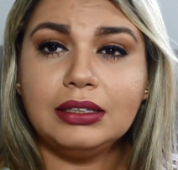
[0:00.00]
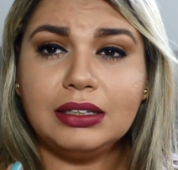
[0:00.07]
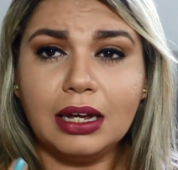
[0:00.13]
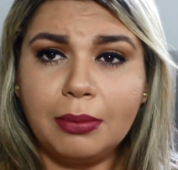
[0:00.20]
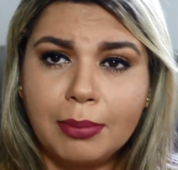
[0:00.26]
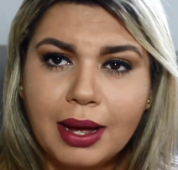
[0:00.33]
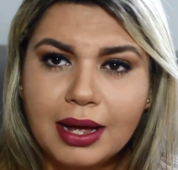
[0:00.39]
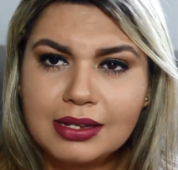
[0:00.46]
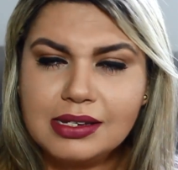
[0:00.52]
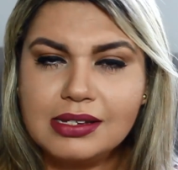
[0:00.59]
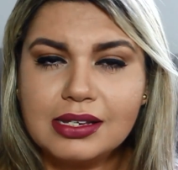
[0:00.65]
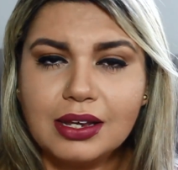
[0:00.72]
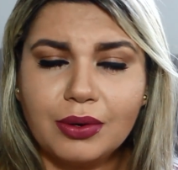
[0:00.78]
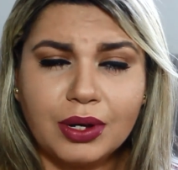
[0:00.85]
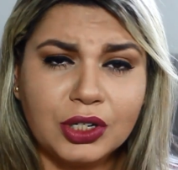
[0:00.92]
tem
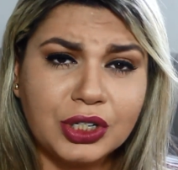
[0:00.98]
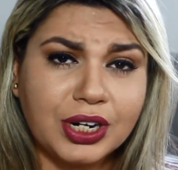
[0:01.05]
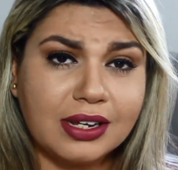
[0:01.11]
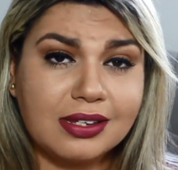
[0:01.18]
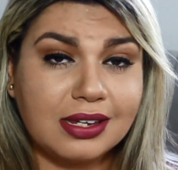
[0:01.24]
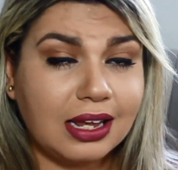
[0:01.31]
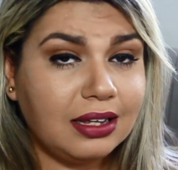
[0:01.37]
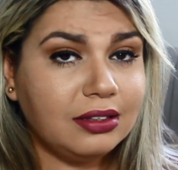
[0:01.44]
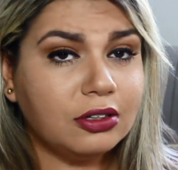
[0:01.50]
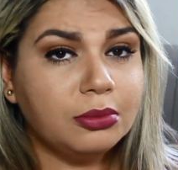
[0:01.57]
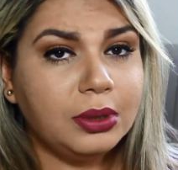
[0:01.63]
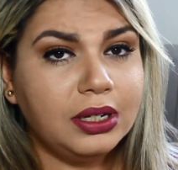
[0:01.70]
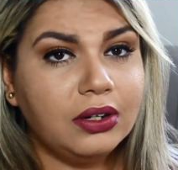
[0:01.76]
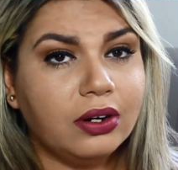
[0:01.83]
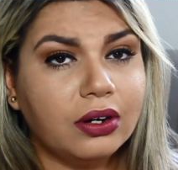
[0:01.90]
bases que eu acho que
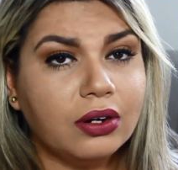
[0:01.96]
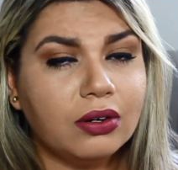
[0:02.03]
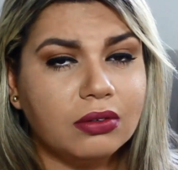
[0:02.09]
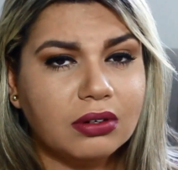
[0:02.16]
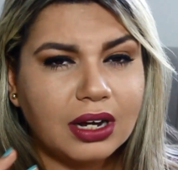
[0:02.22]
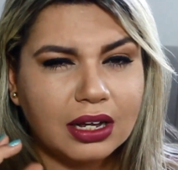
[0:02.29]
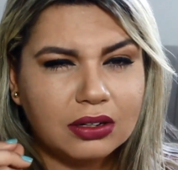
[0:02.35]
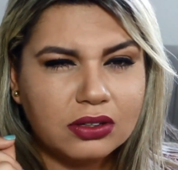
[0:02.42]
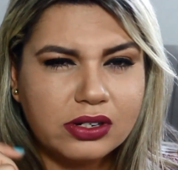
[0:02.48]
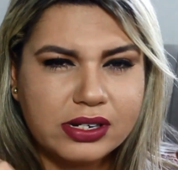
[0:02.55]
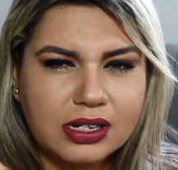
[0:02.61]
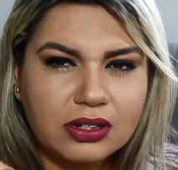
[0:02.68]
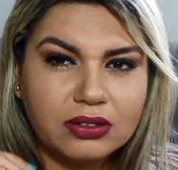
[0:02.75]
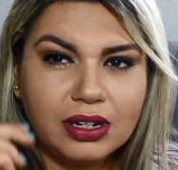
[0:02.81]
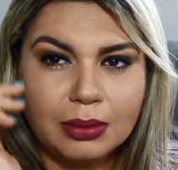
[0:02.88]
assentam melhor com o
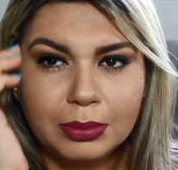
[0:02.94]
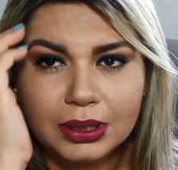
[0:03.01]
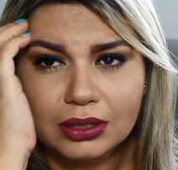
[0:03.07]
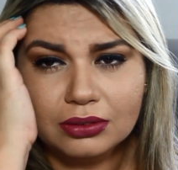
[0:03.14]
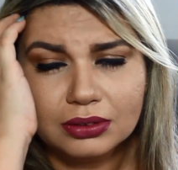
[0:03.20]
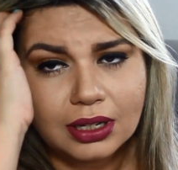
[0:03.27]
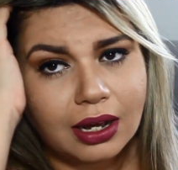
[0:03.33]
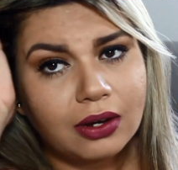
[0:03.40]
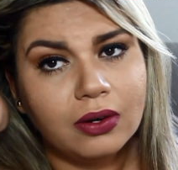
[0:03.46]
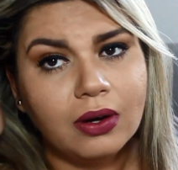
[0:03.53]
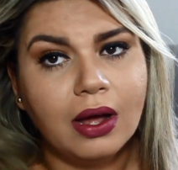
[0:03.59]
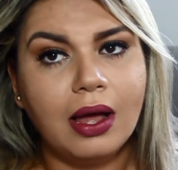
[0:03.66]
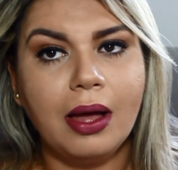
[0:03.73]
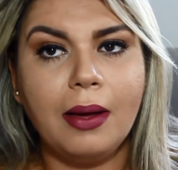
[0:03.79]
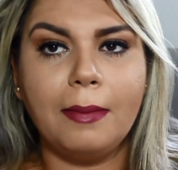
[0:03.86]
calorzinho da mão e tal,